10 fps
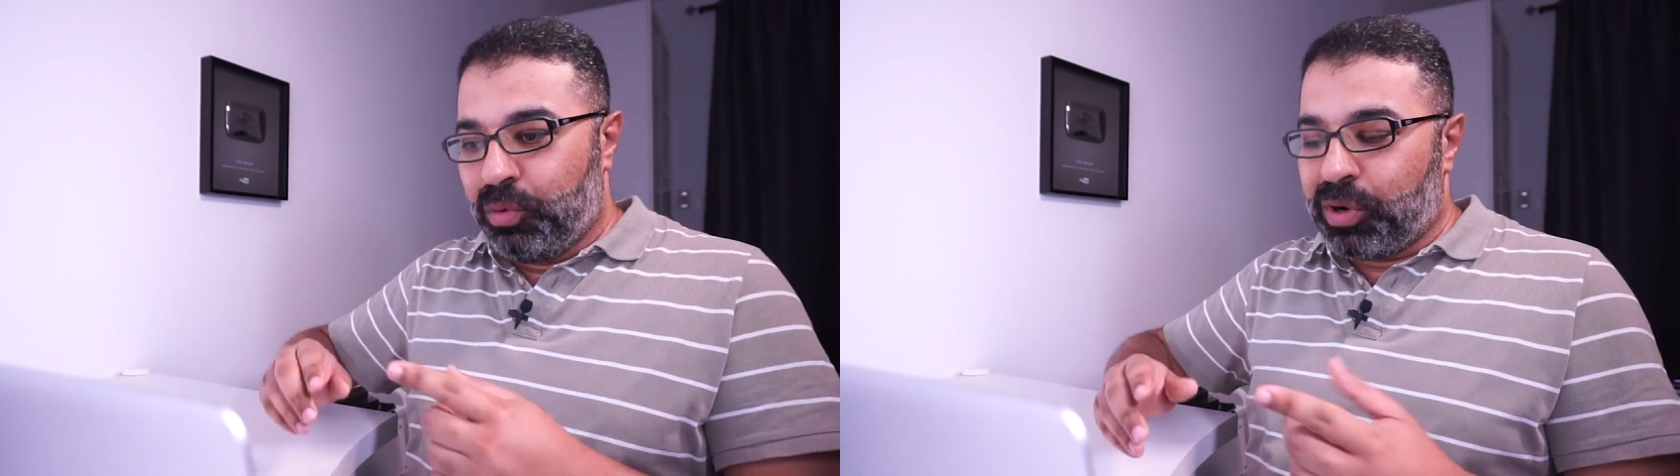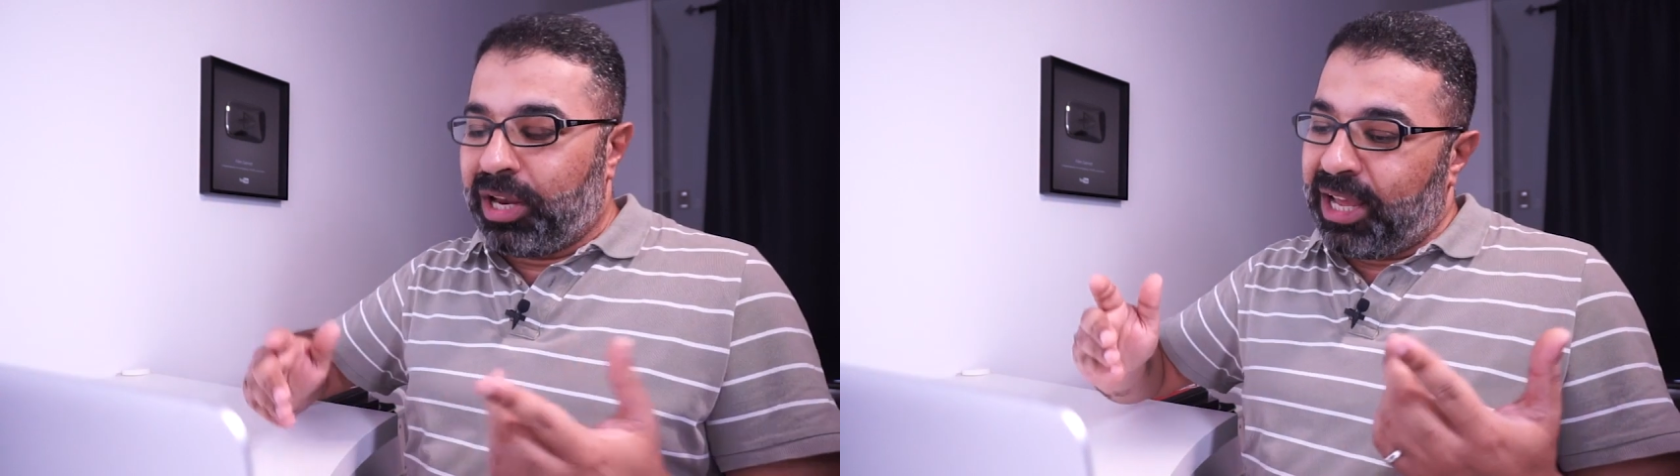
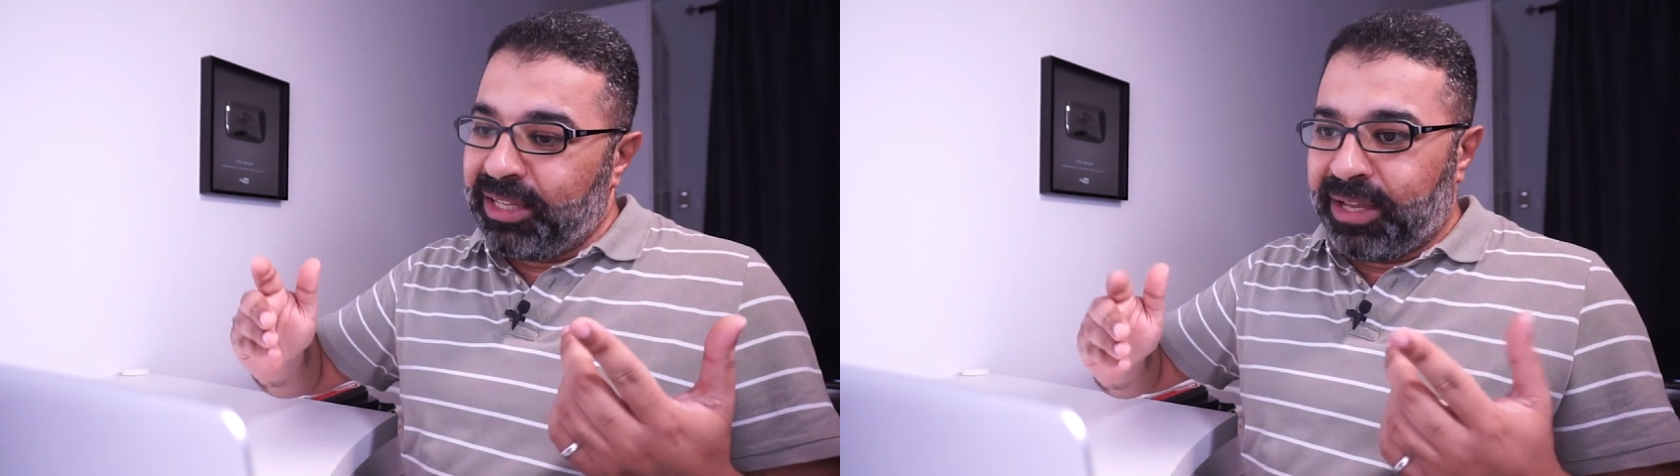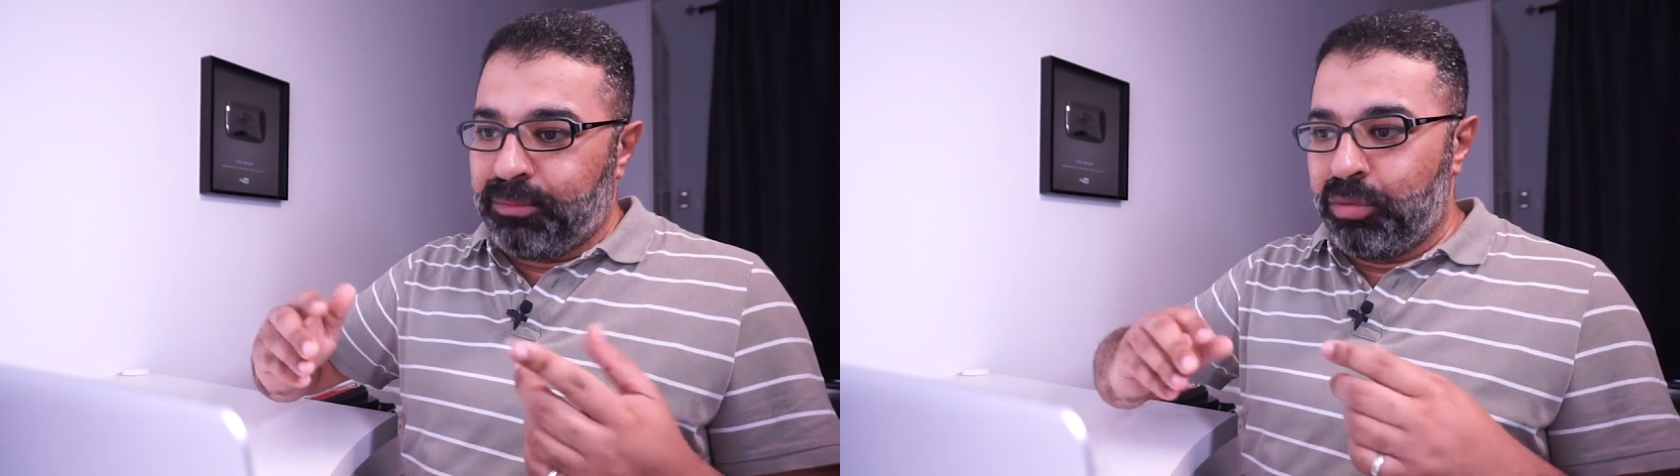
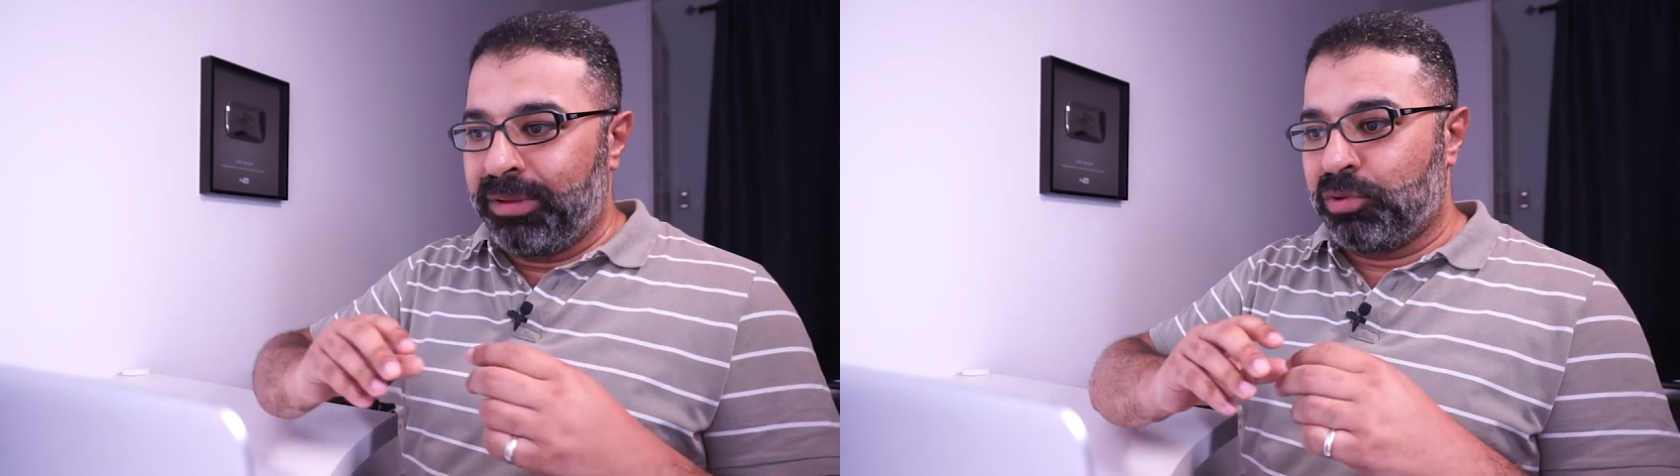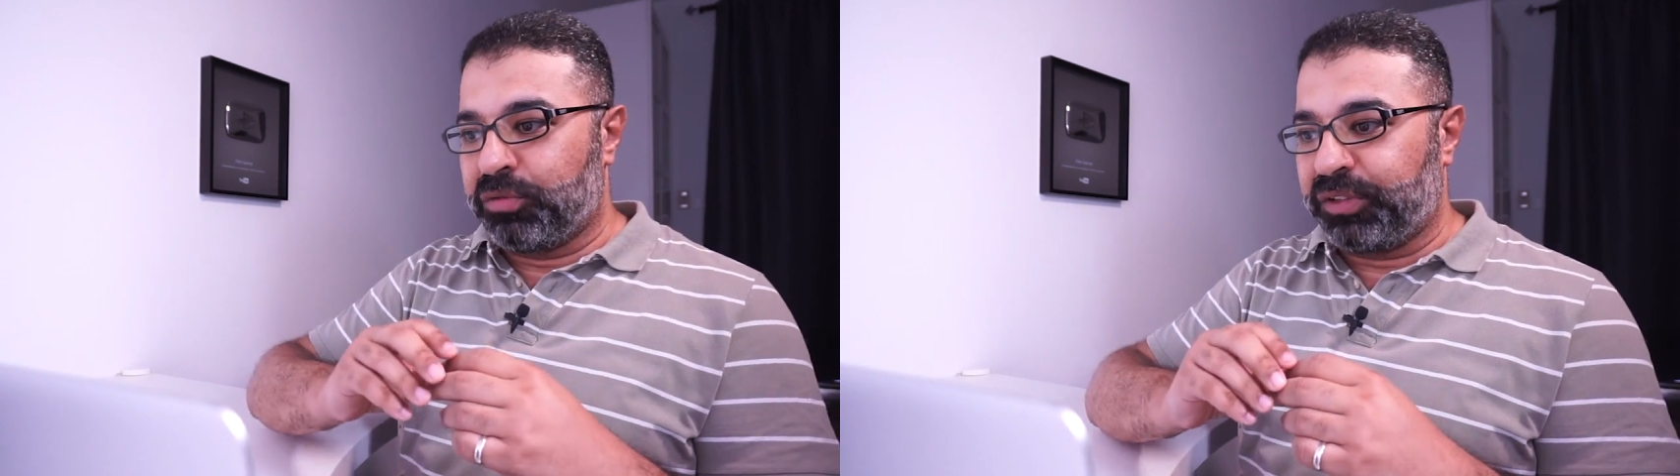وكالعاده عموما
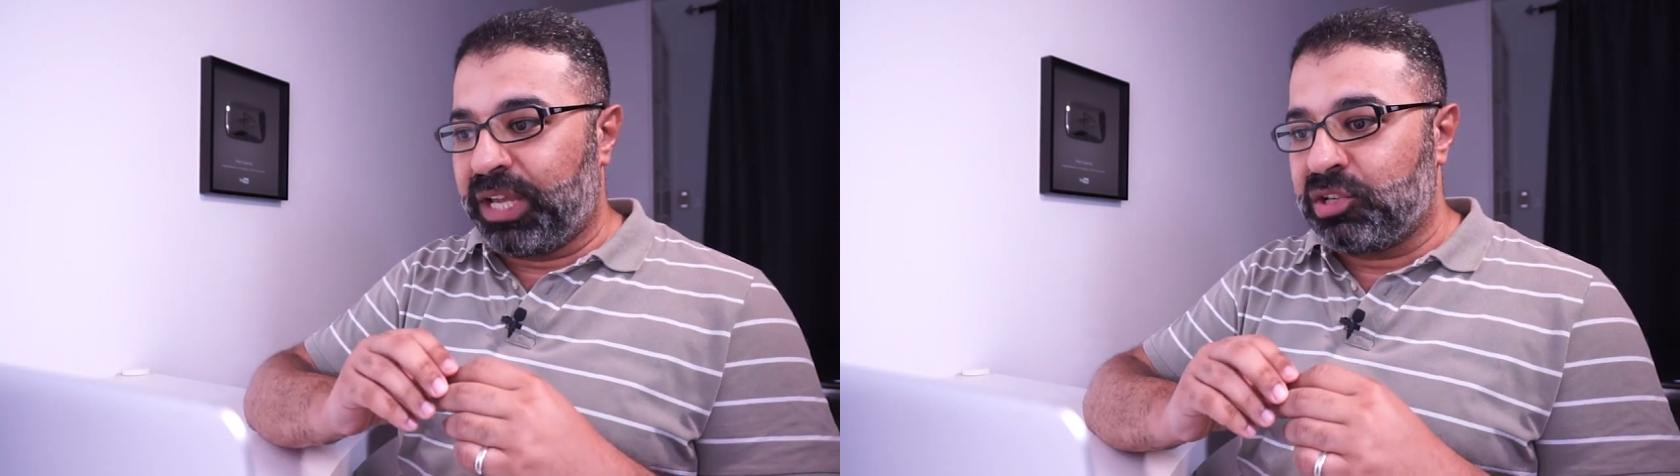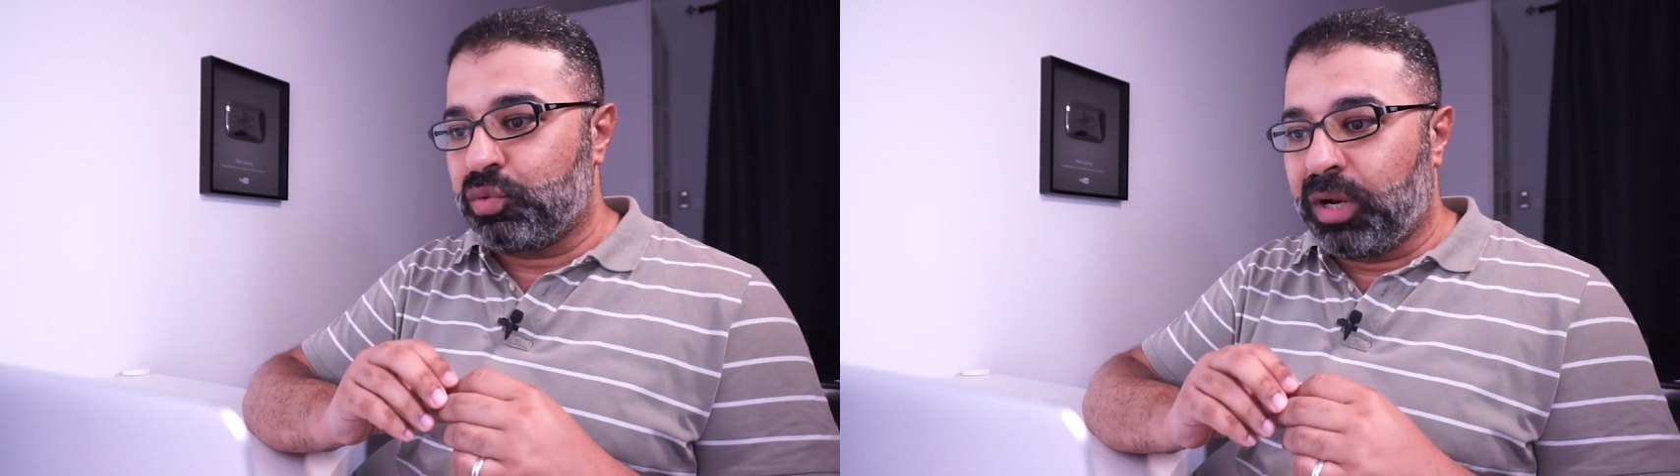ما
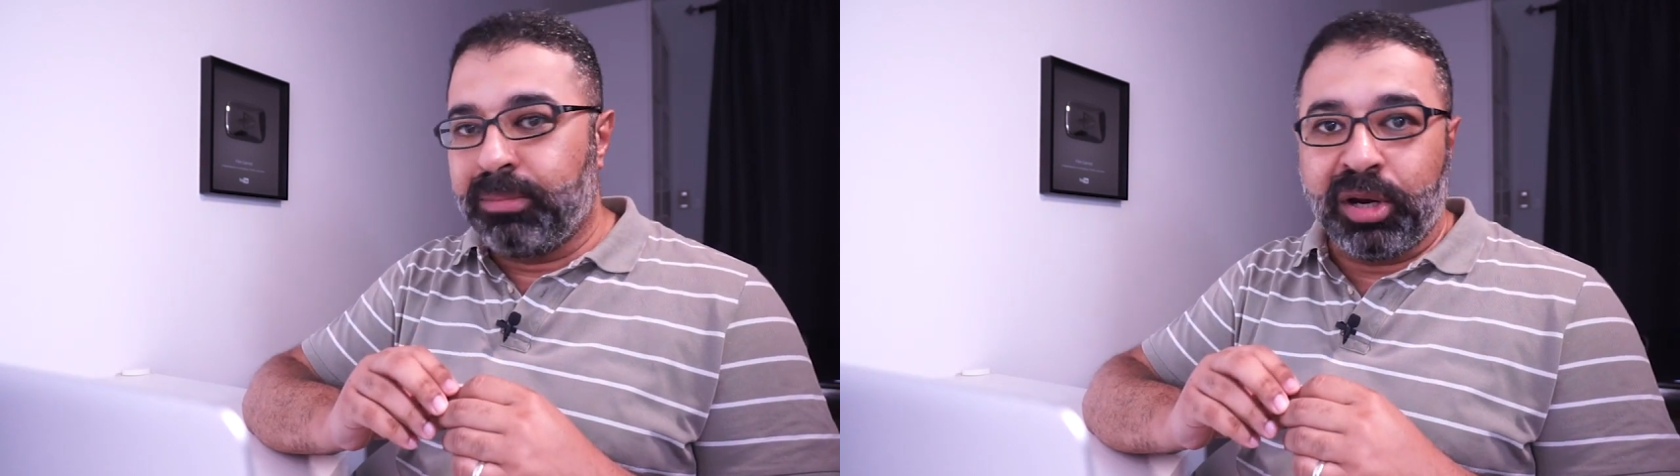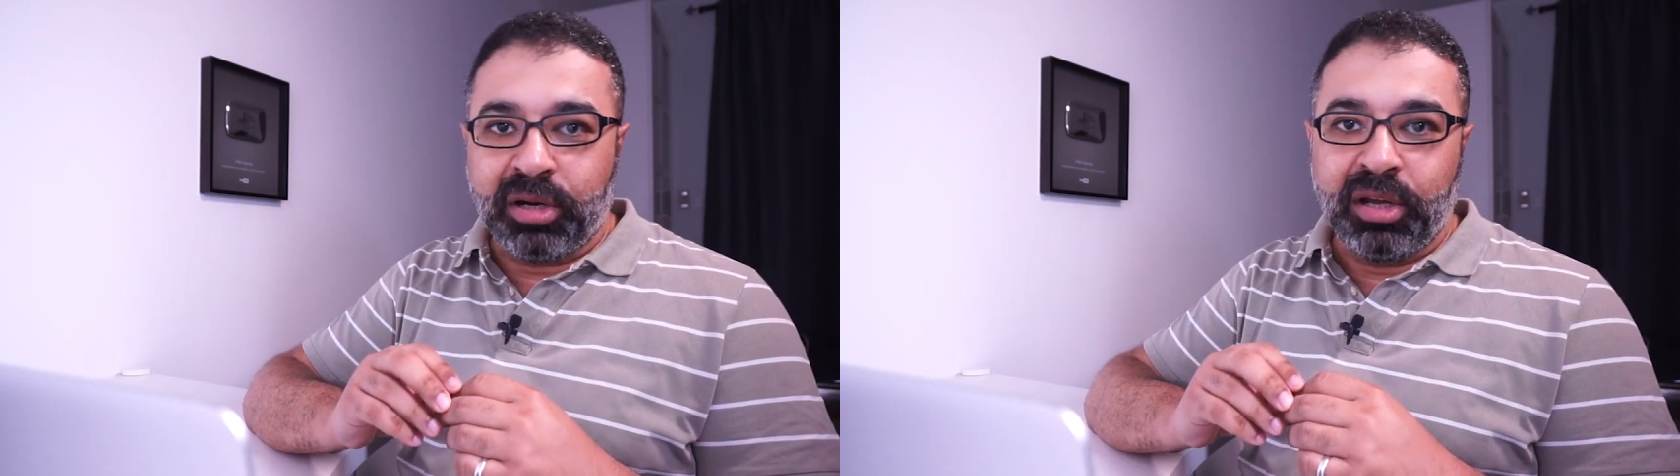شفتهاش ولا
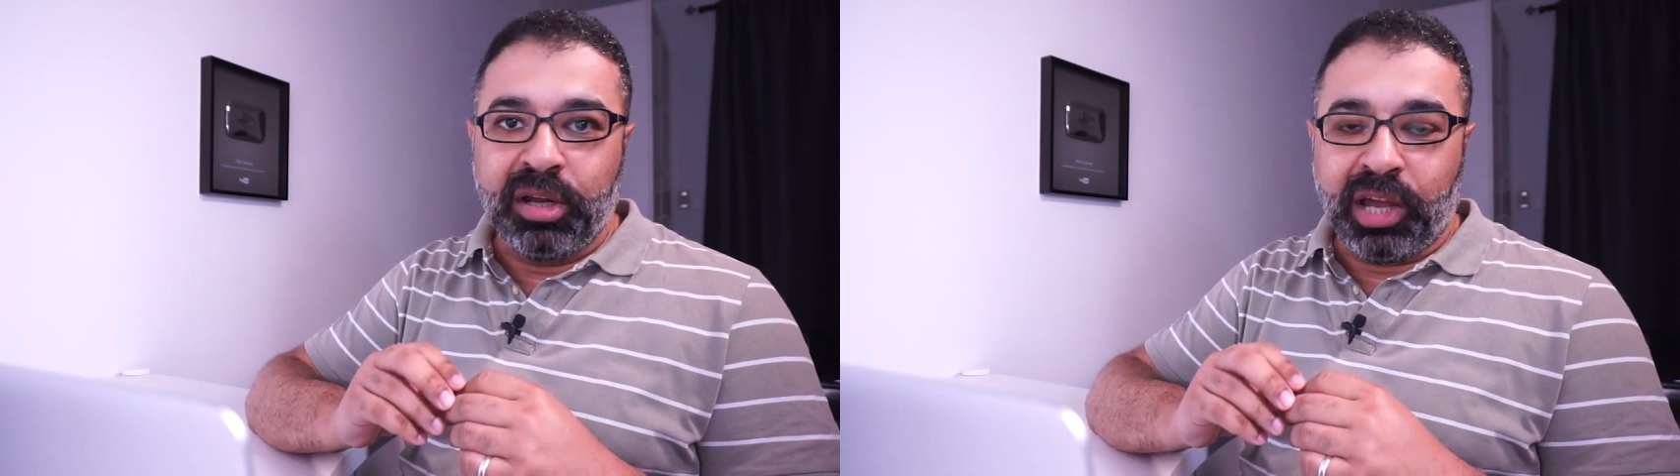مره